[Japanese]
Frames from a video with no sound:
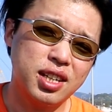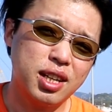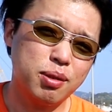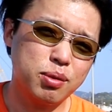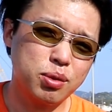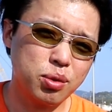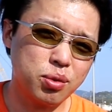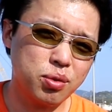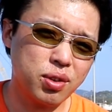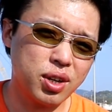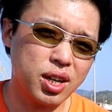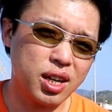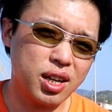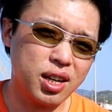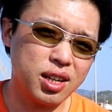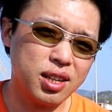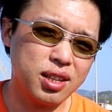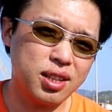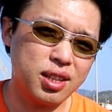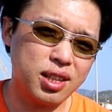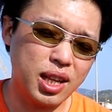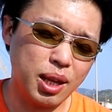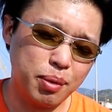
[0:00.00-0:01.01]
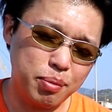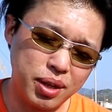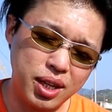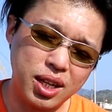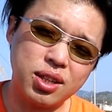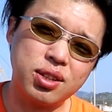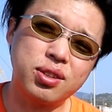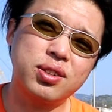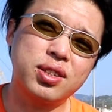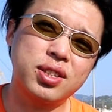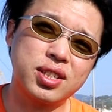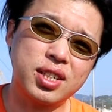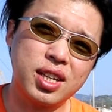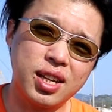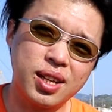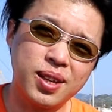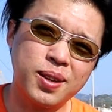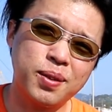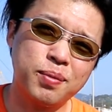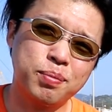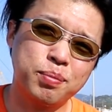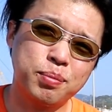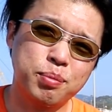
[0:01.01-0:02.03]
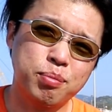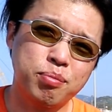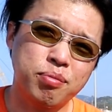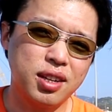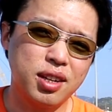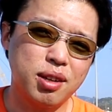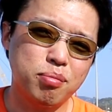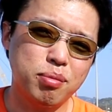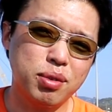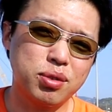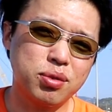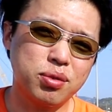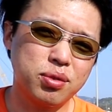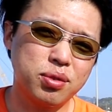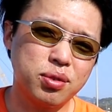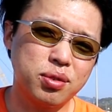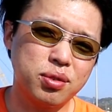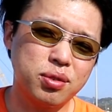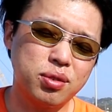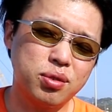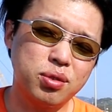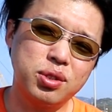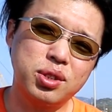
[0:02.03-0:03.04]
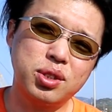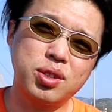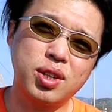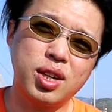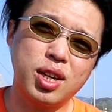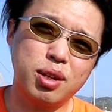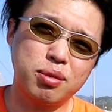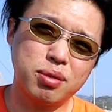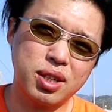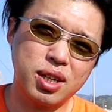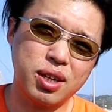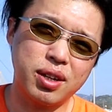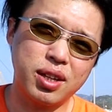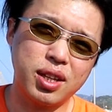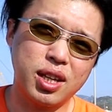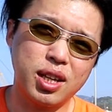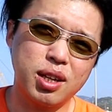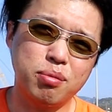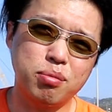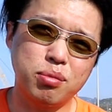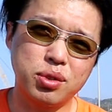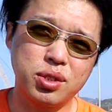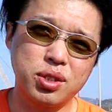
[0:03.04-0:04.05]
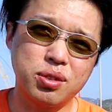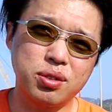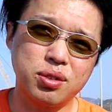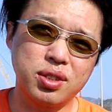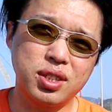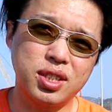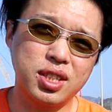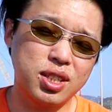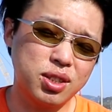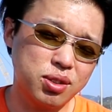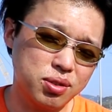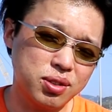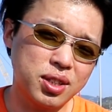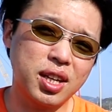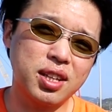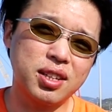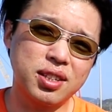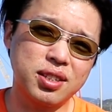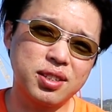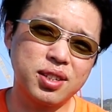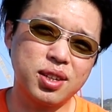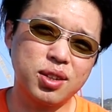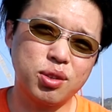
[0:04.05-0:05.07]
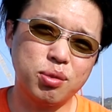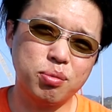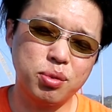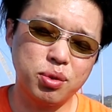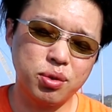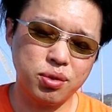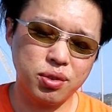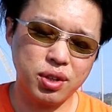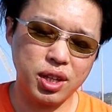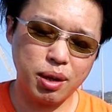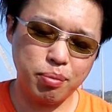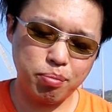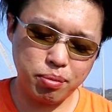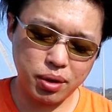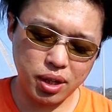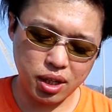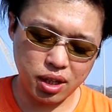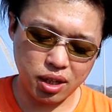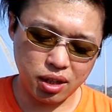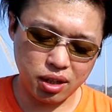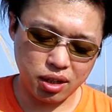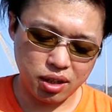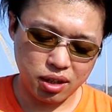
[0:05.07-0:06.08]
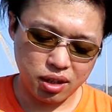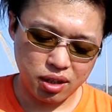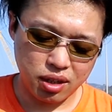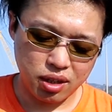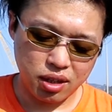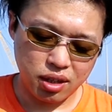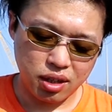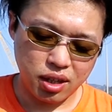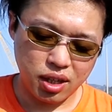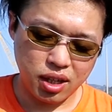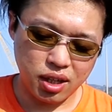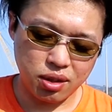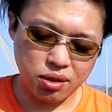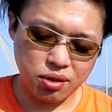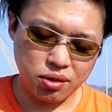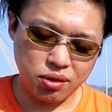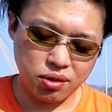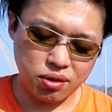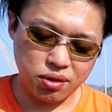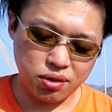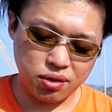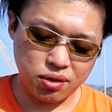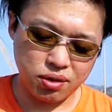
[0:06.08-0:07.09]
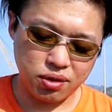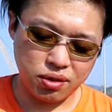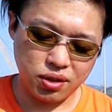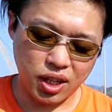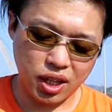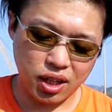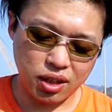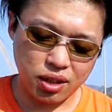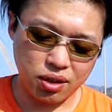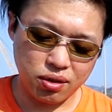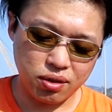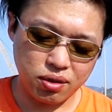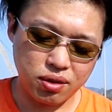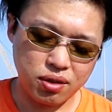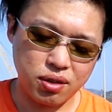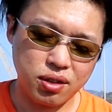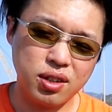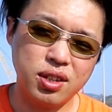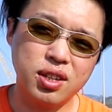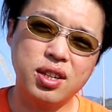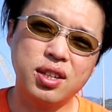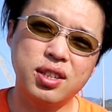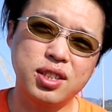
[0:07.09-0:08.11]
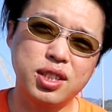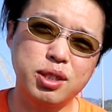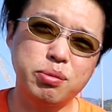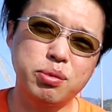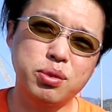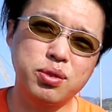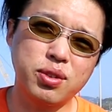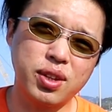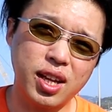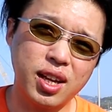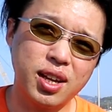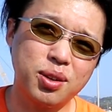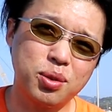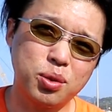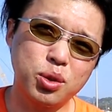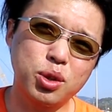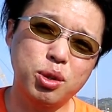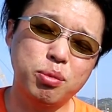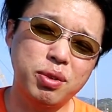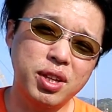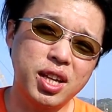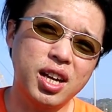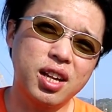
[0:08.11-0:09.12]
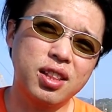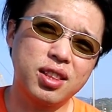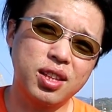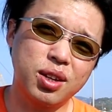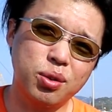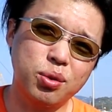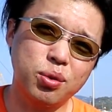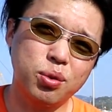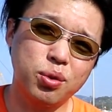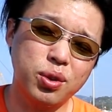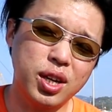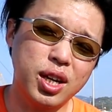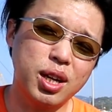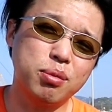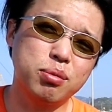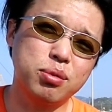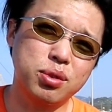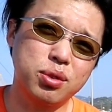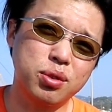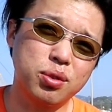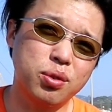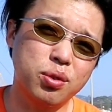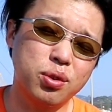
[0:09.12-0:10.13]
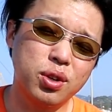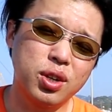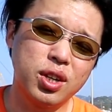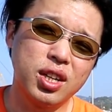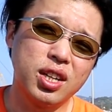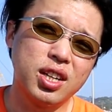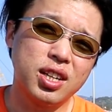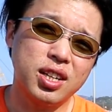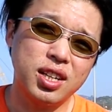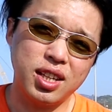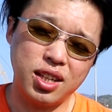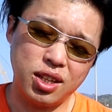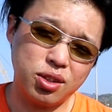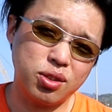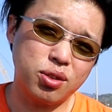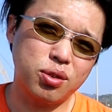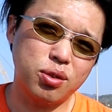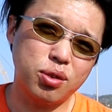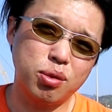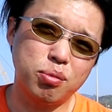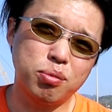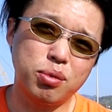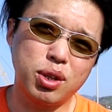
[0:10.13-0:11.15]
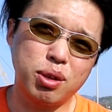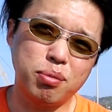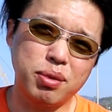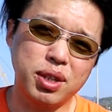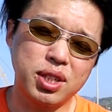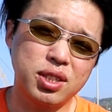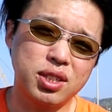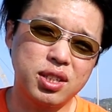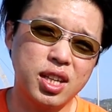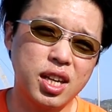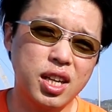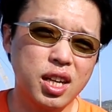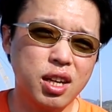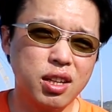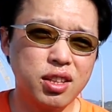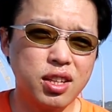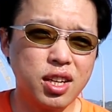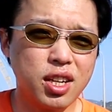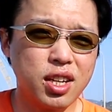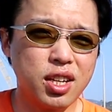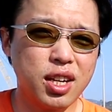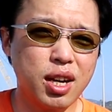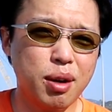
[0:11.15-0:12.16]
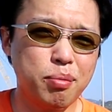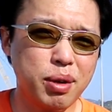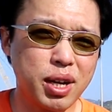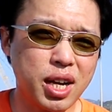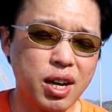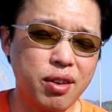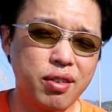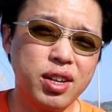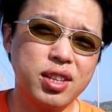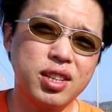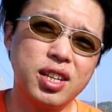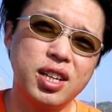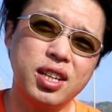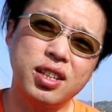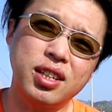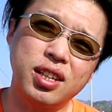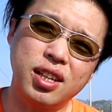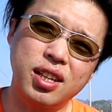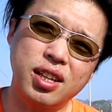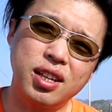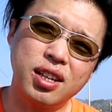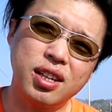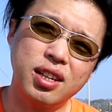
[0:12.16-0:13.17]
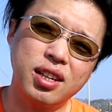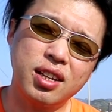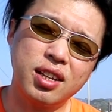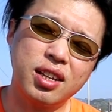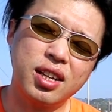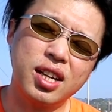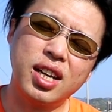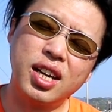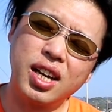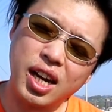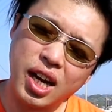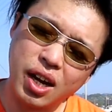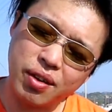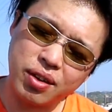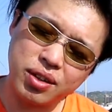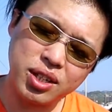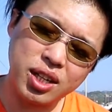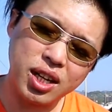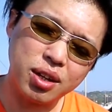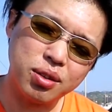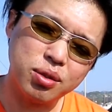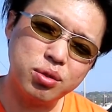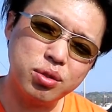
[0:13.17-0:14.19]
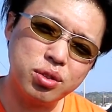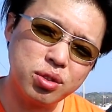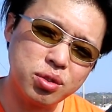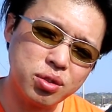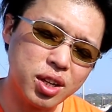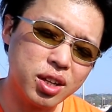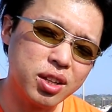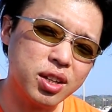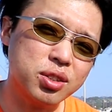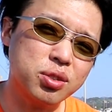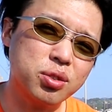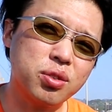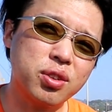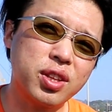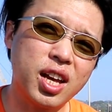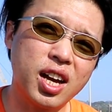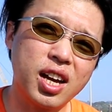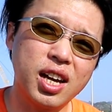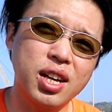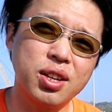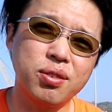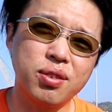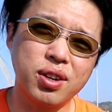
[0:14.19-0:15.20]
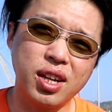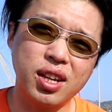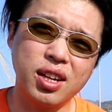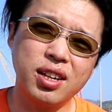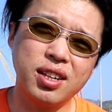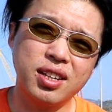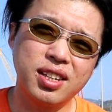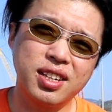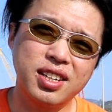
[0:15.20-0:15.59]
う。そこがデメリットですかね。まあその、どっちを選ぶかはね、もちろん自由なんですけども、やっぱり、あのー、なんだろう。自分のね、好みに合った方を選ぶといいと思います。値段的にはあんま変わんないんでね。いや、変わるか。フッ素系のがちょっと高いのか